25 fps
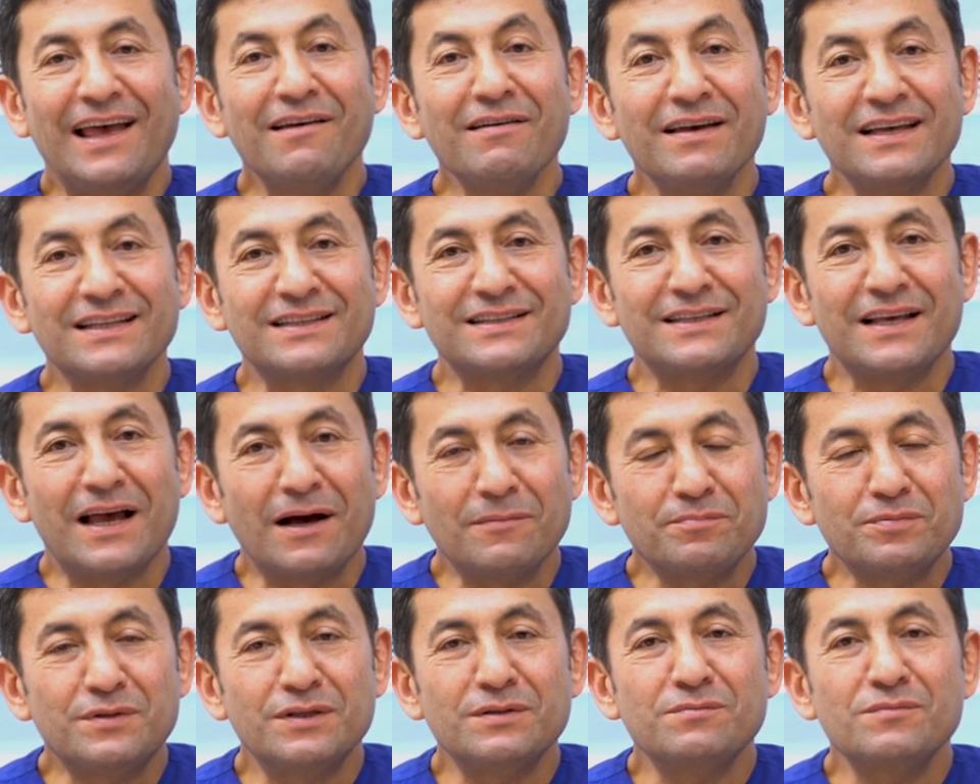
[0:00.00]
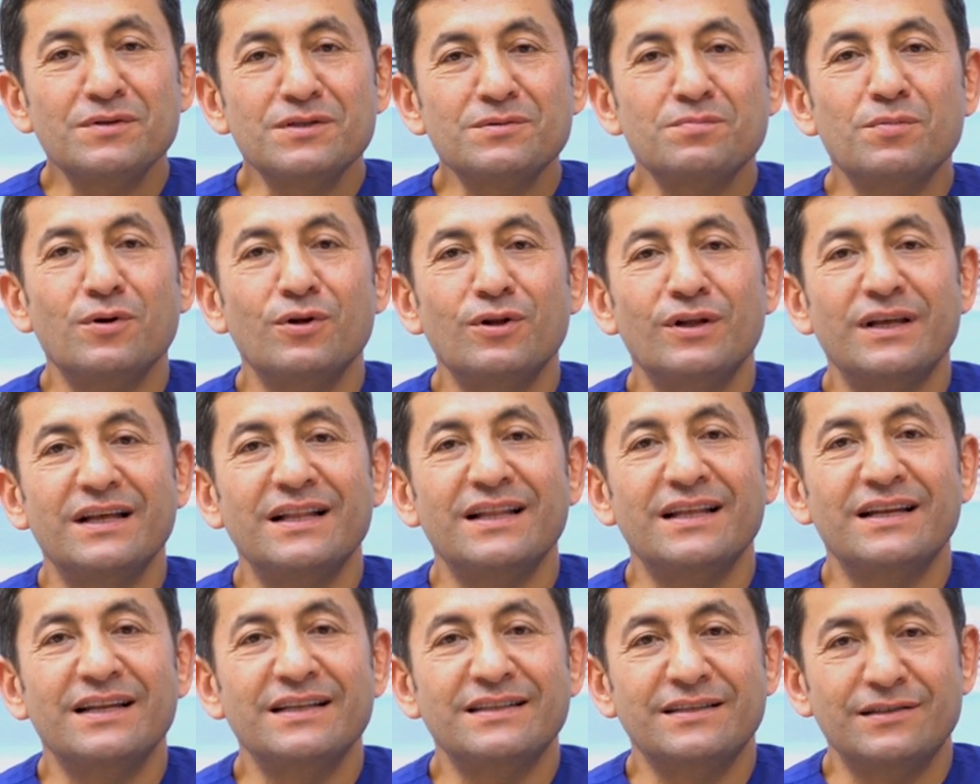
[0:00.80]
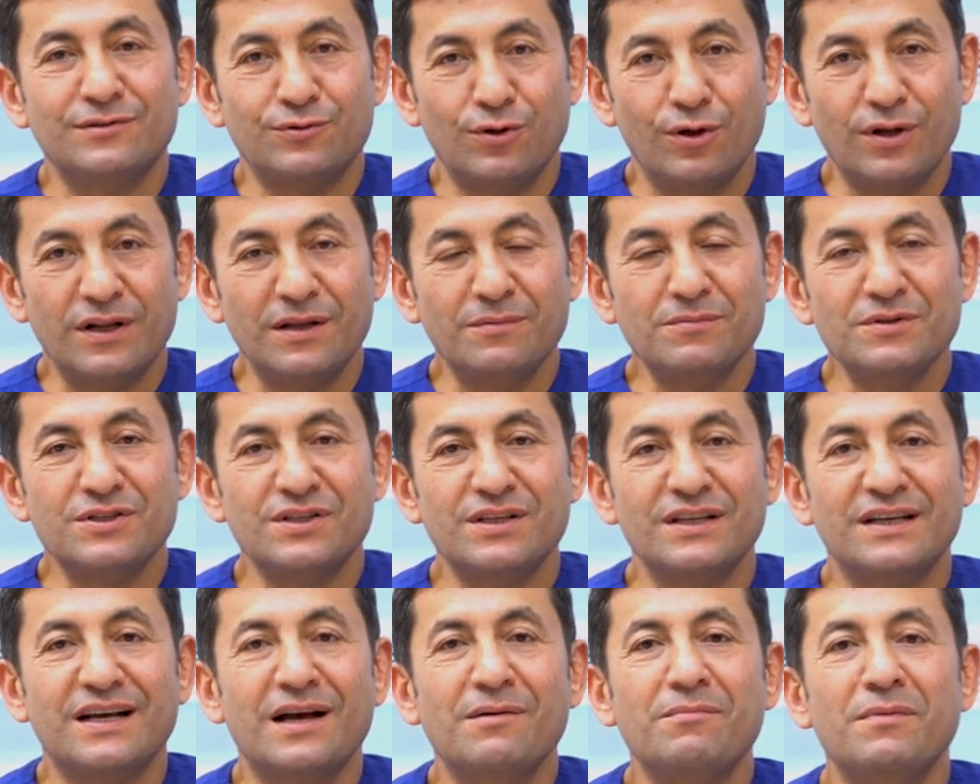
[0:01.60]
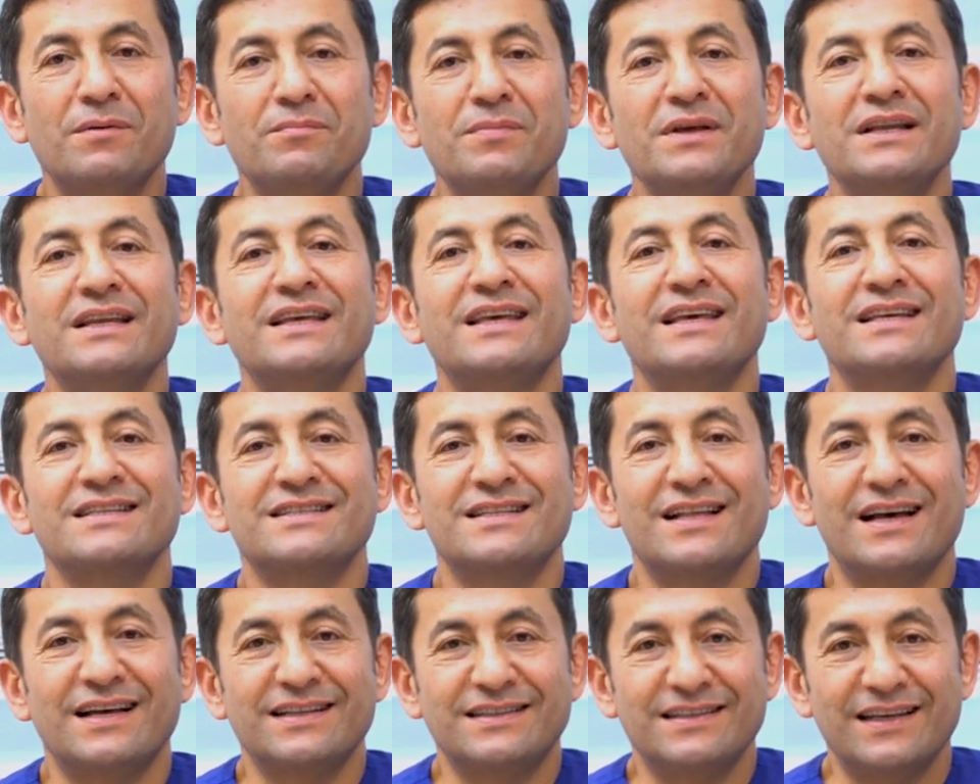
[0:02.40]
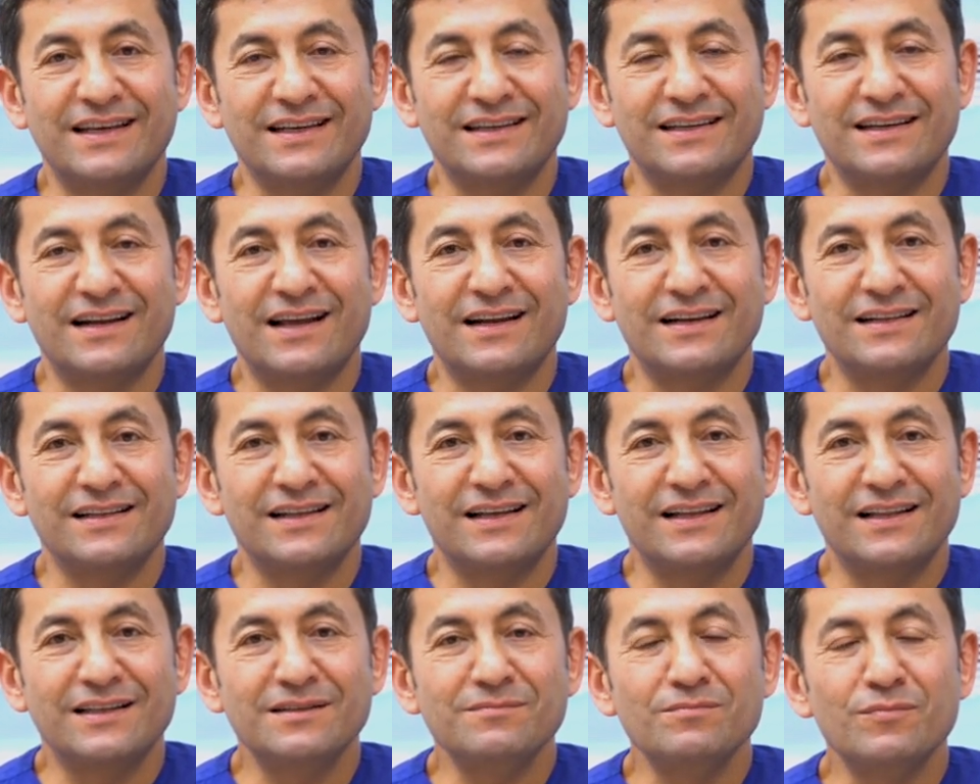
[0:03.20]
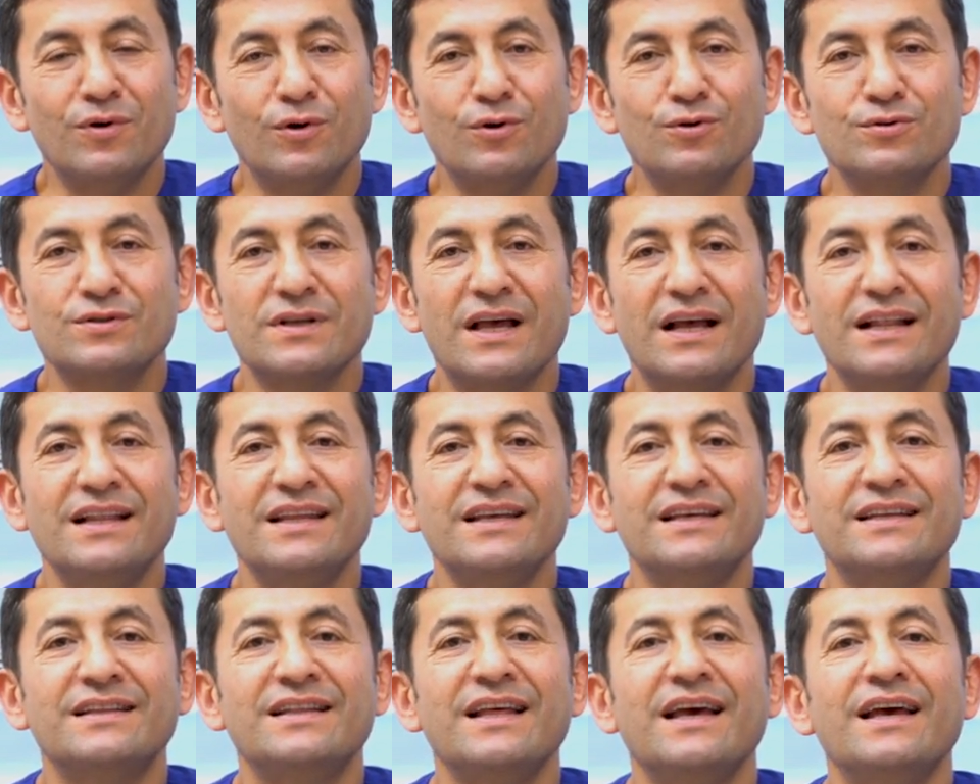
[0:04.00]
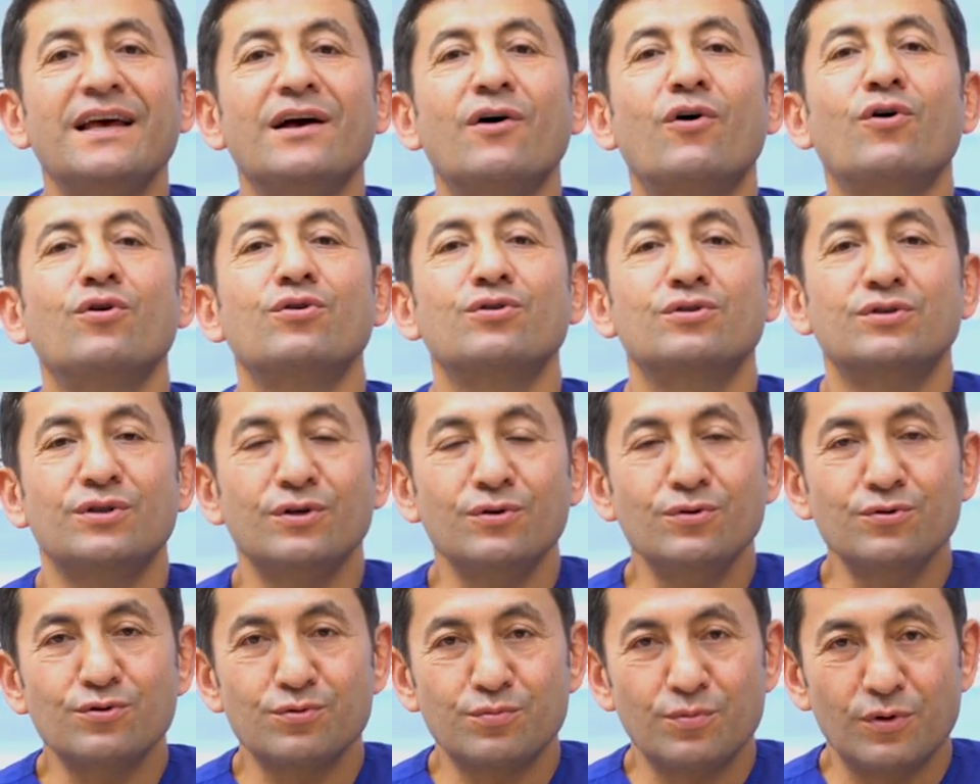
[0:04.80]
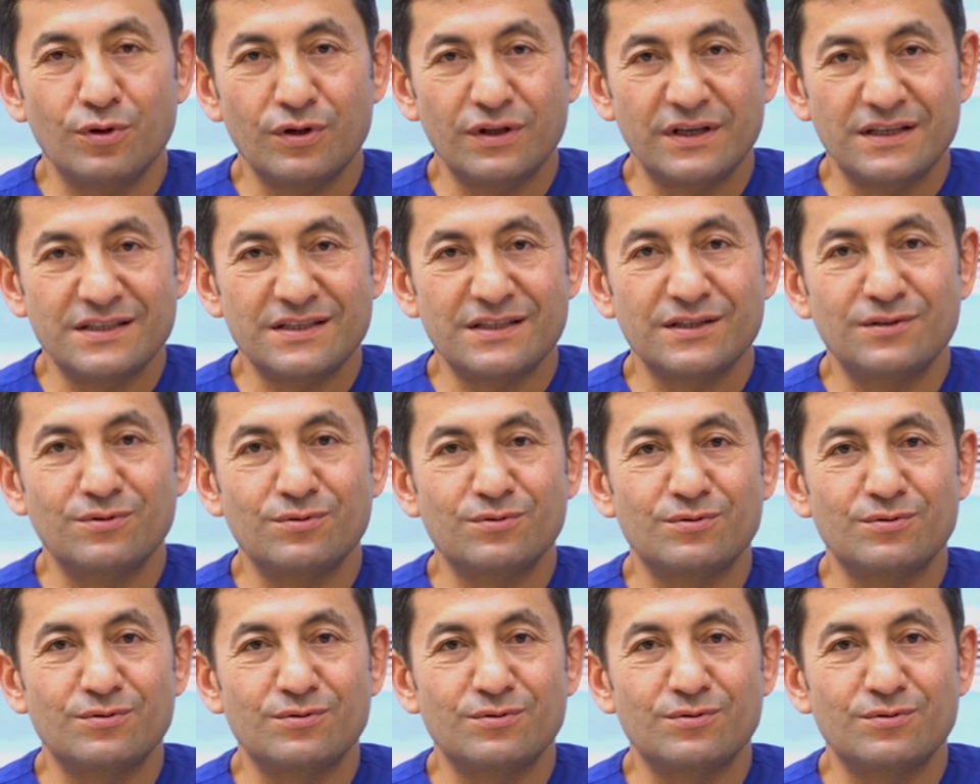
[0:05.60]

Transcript: Evet yaptığımız bölgeleri söylemiştik ama bir kez daha tekrarlayalım. Özellikle orta yüz bölgesini